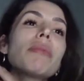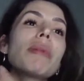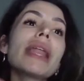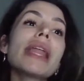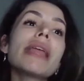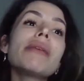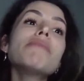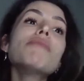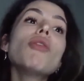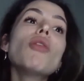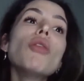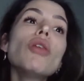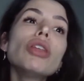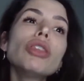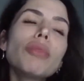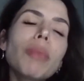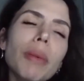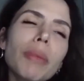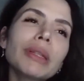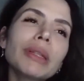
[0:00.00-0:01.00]
preparei
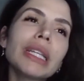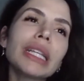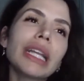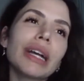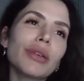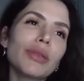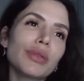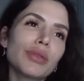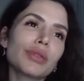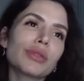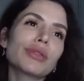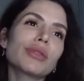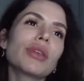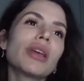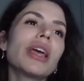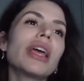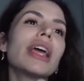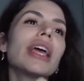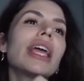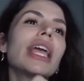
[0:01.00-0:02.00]
muito para poder dar curso.